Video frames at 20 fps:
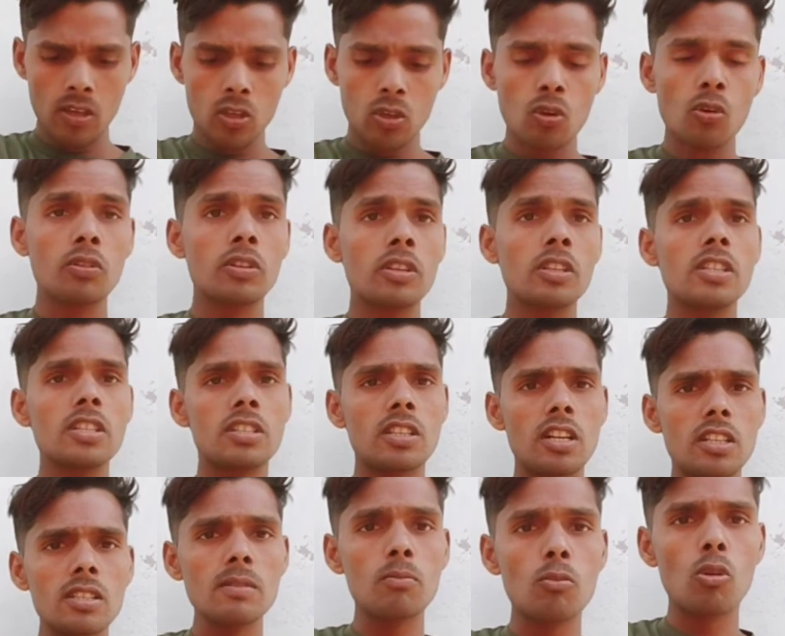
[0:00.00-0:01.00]
क्योंकि इस
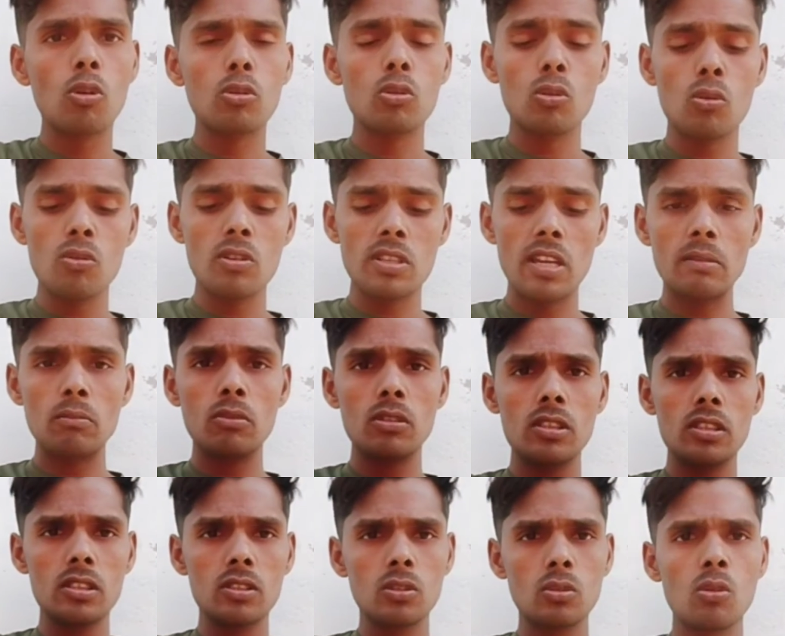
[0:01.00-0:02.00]
तरह से बहुत लोगों के साथ
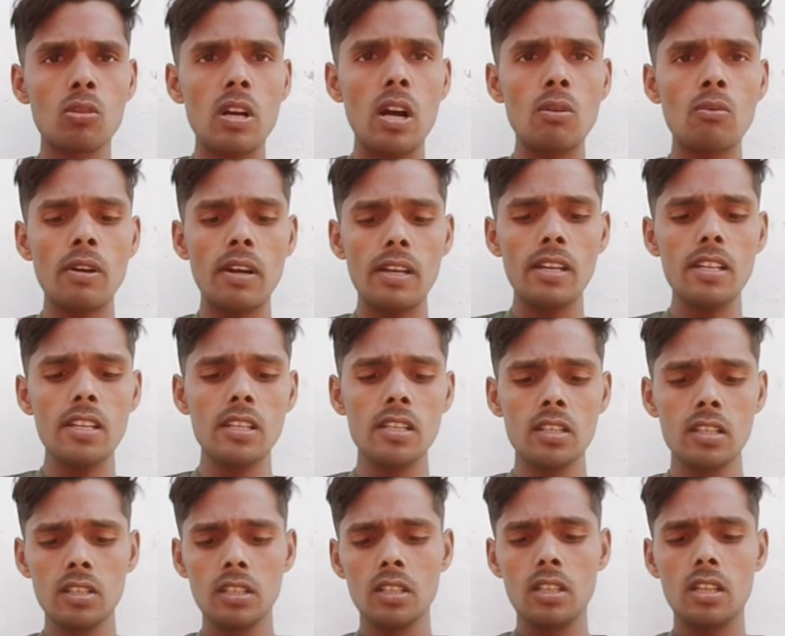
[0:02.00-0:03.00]
में धोखा हुआ है
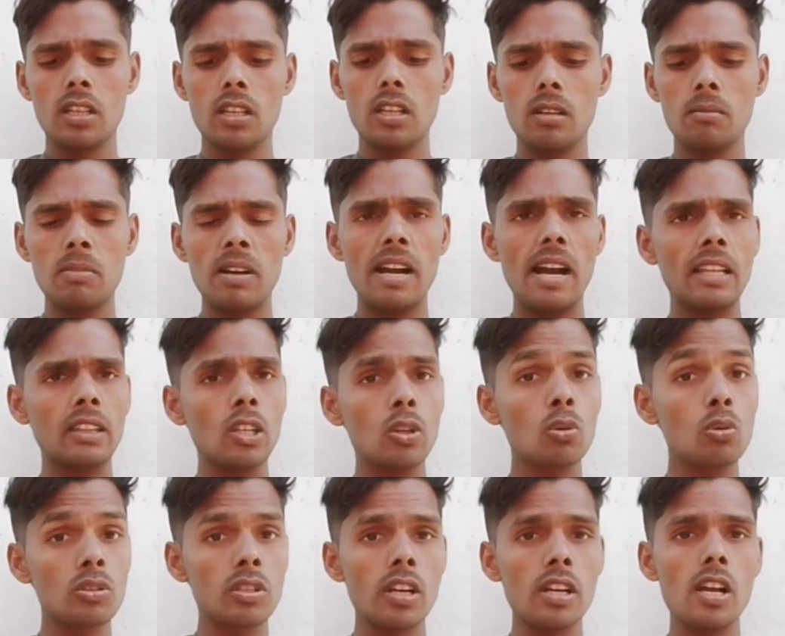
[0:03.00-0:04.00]
आ, मंगाते
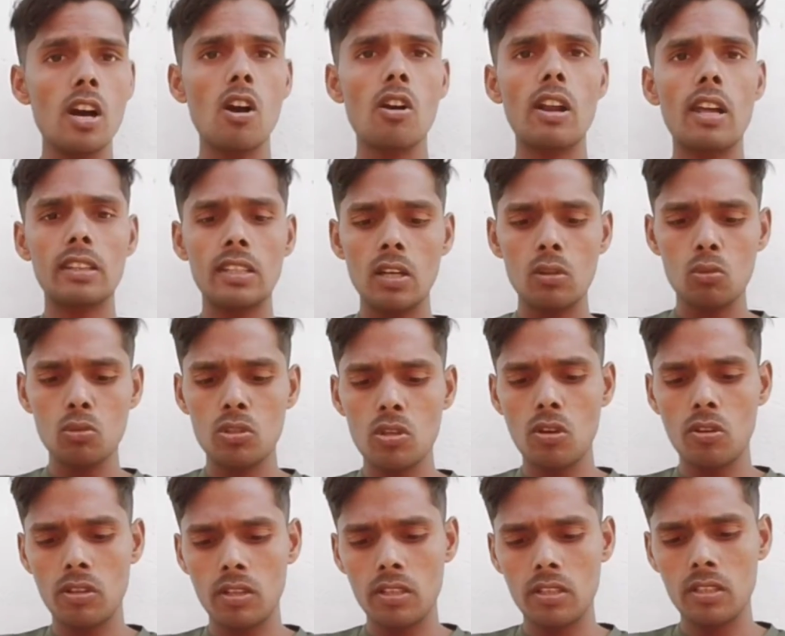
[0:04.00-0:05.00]
कुछ हैं और आता कुछ
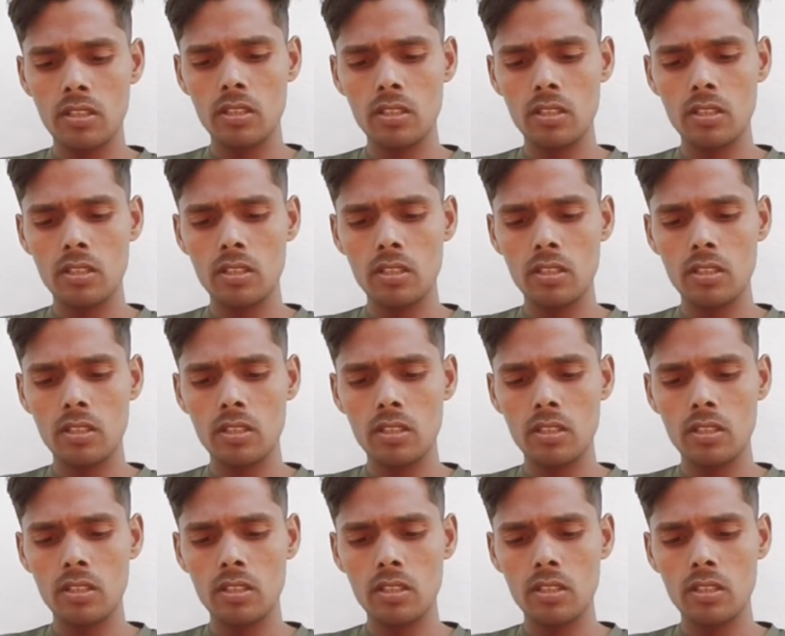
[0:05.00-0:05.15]
और है